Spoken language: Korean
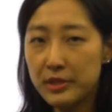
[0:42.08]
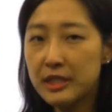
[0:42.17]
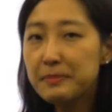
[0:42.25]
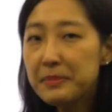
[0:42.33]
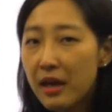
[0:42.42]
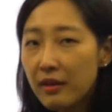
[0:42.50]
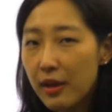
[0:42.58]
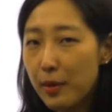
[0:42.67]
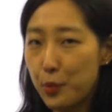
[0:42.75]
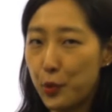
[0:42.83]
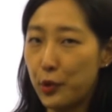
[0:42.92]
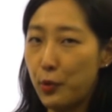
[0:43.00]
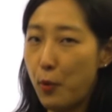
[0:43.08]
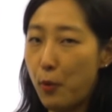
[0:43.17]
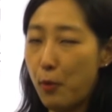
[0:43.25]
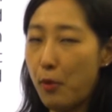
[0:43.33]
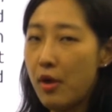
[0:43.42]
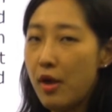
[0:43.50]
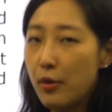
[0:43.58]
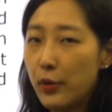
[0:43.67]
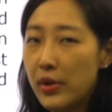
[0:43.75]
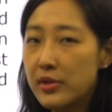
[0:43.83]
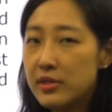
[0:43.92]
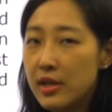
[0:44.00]
심각해 보이고
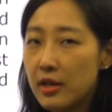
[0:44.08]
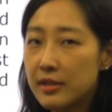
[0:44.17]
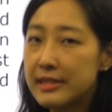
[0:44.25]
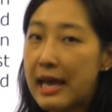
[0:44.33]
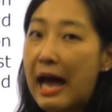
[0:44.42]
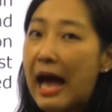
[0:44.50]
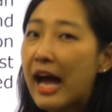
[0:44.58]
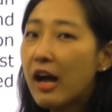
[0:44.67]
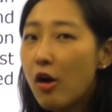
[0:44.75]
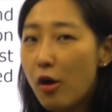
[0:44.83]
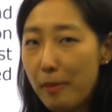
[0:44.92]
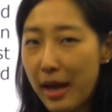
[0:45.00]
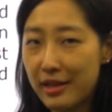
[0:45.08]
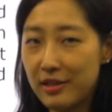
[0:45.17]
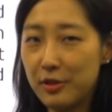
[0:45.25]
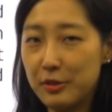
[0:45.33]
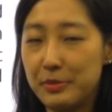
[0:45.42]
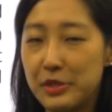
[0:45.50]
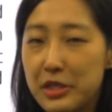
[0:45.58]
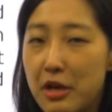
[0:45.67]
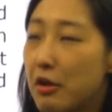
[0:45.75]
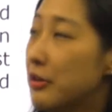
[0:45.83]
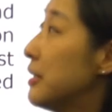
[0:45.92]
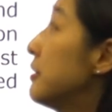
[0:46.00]
굉장히 장엄한 이런
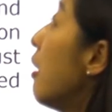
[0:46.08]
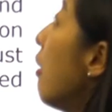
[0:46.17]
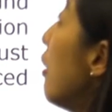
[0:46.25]
의미죠. 그래서